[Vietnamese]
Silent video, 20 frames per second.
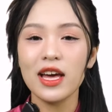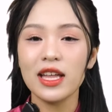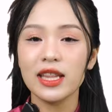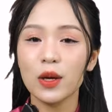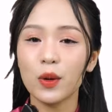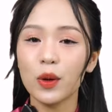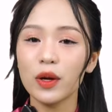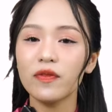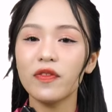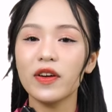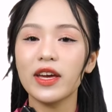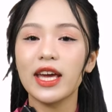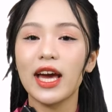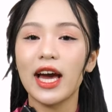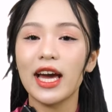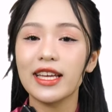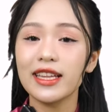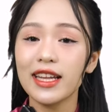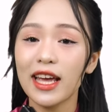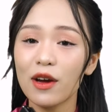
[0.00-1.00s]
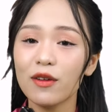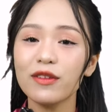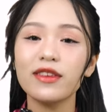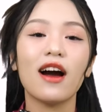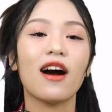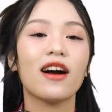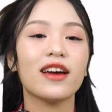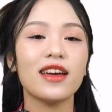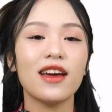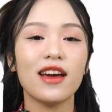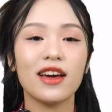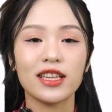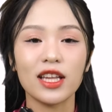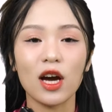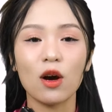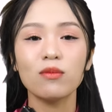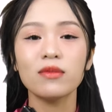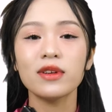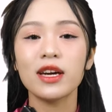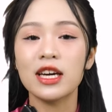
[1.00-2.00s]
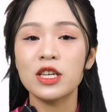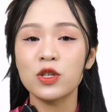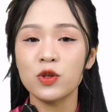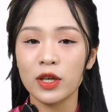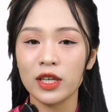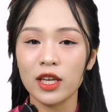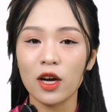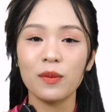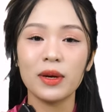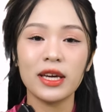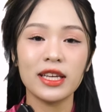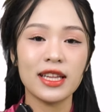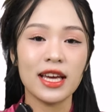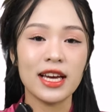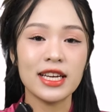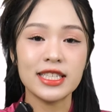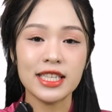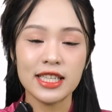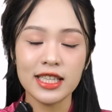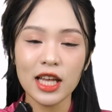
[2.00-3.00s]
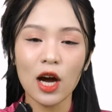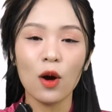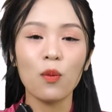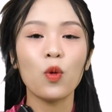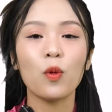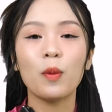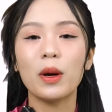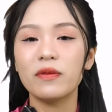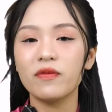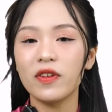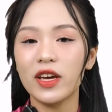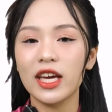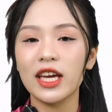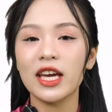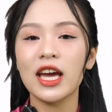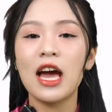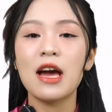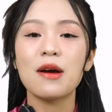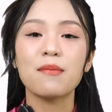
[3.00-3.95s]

thì quý vị hãy theo dõi hệ thống kênh truyền thông y tế chính thống của bệnh viện,